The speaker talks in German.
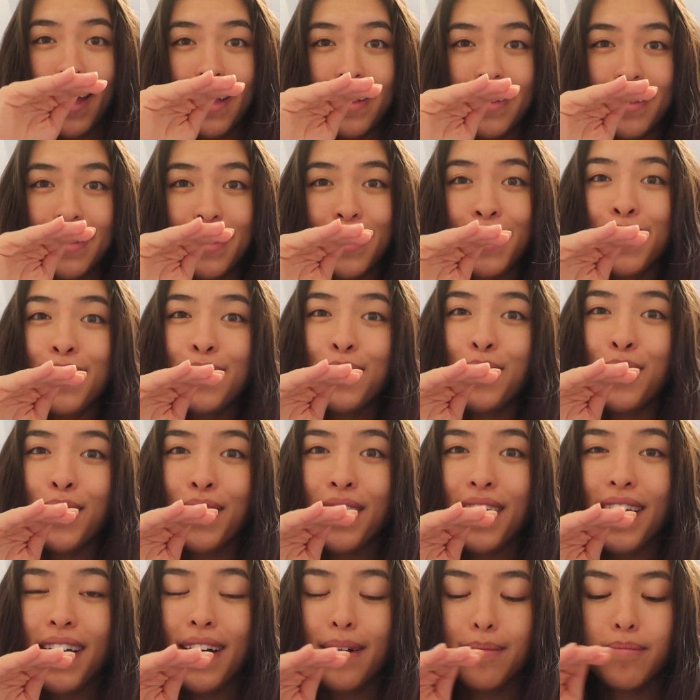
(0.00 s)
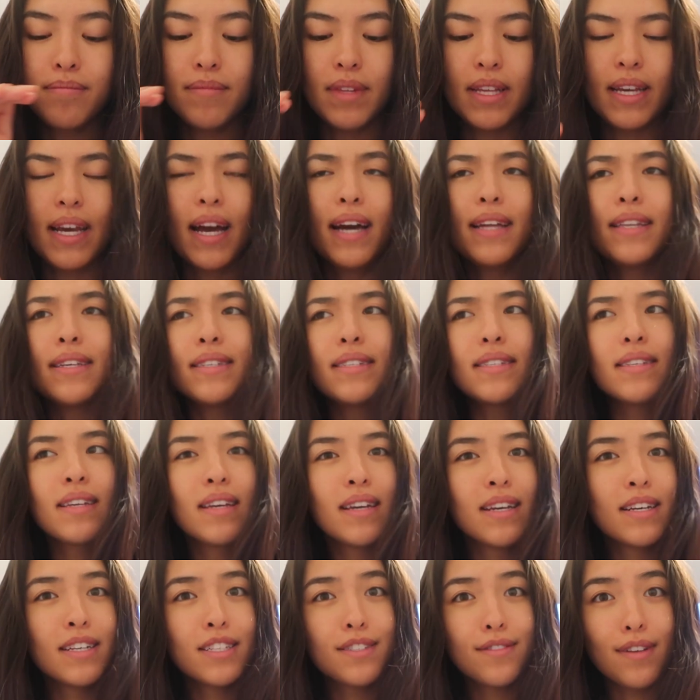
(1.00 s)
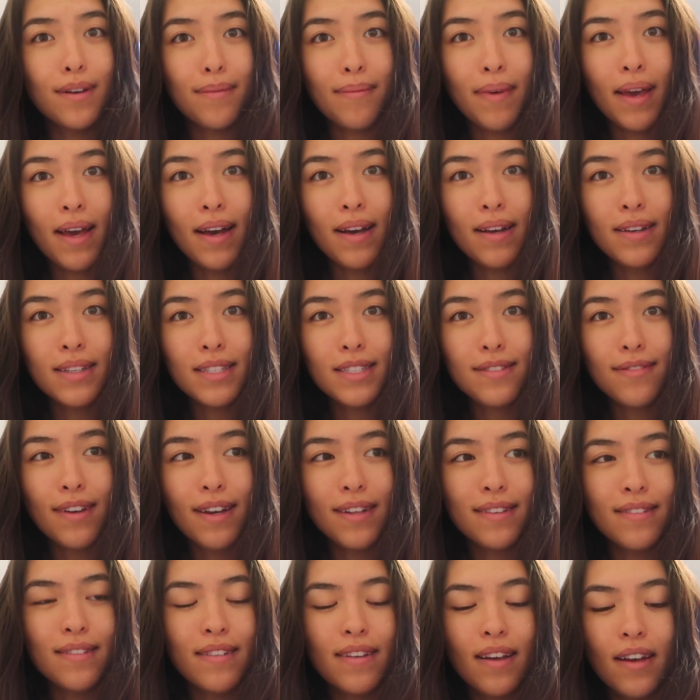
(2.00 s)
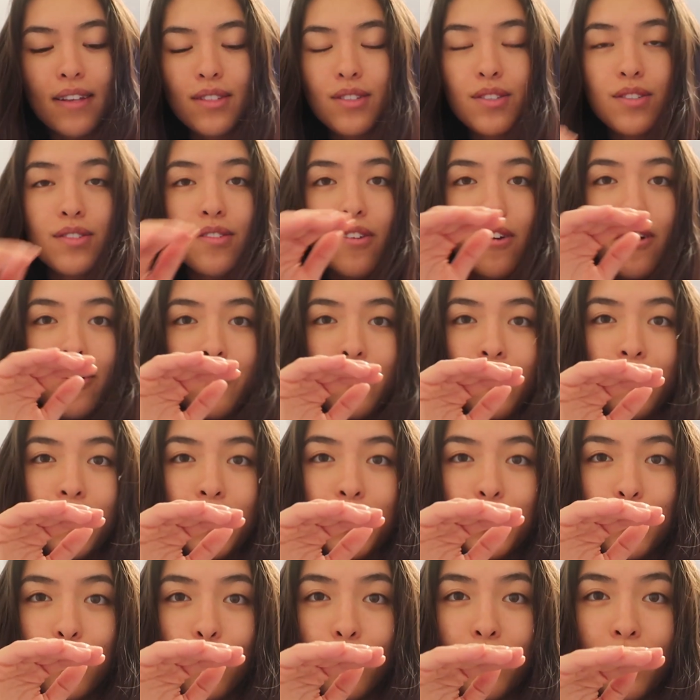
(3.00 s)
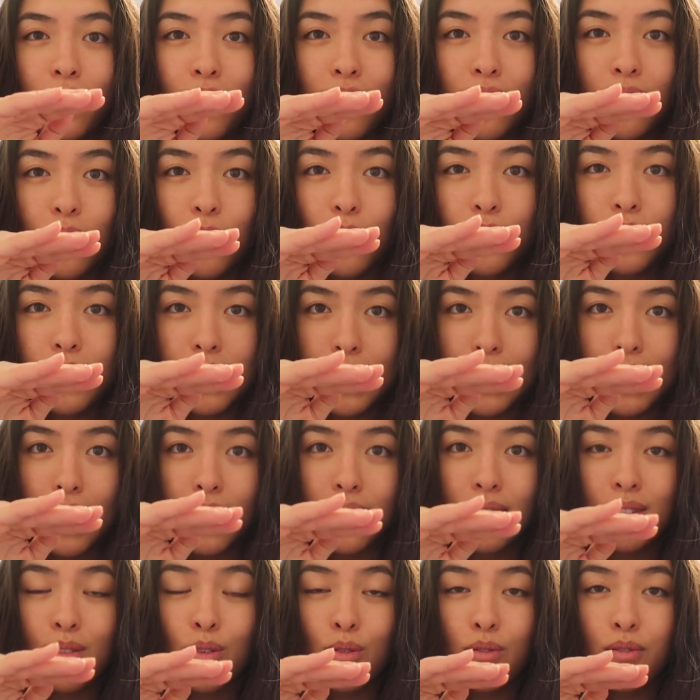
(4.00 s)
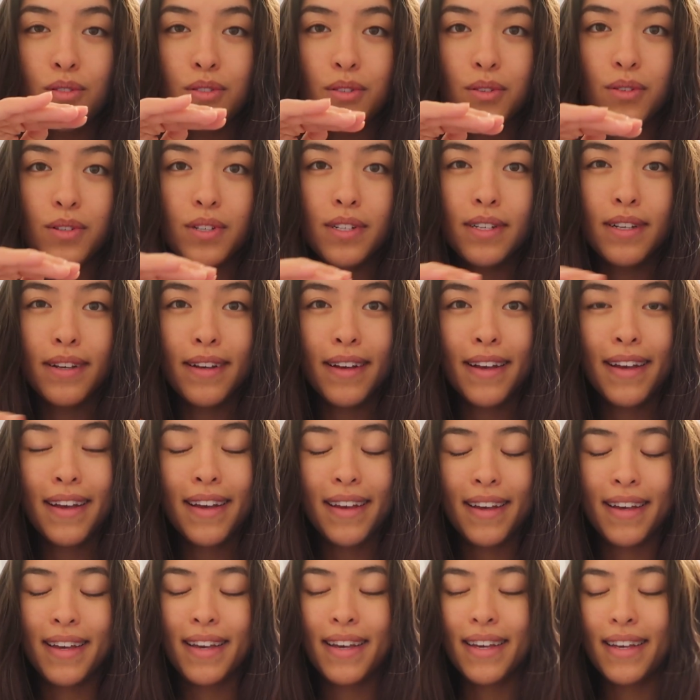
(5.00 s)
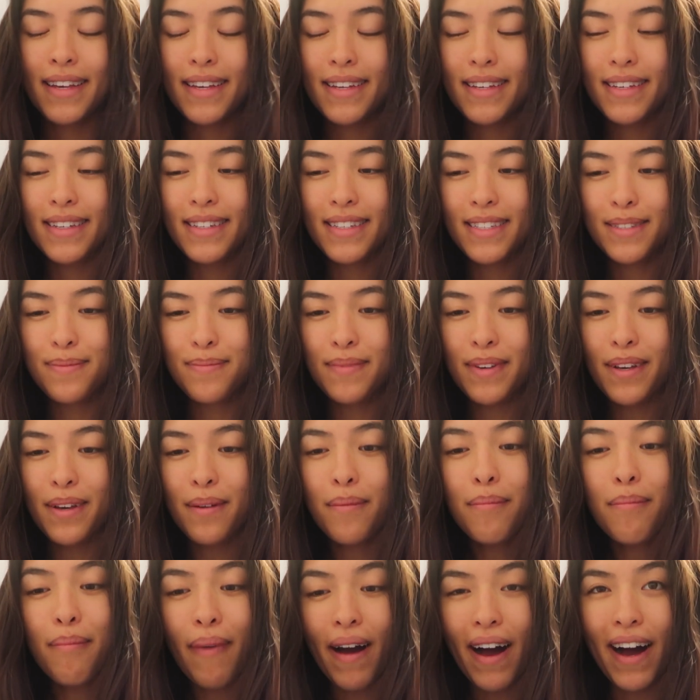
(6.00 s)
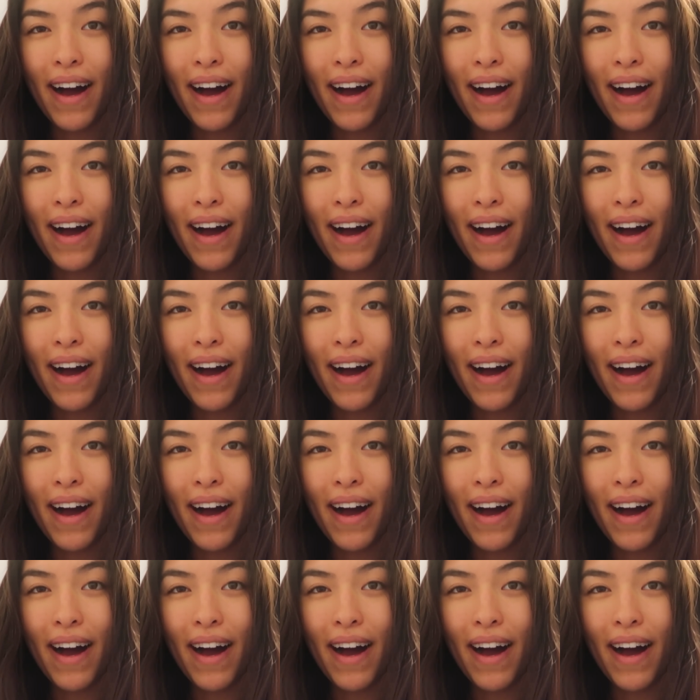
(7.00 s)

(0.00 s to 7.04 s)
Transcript: ein Kilogramm, nee gar nicht, es war mehr. Es war, ein, also es war auf jeden Fall so ein großes Glas Kokosöl, ist mir im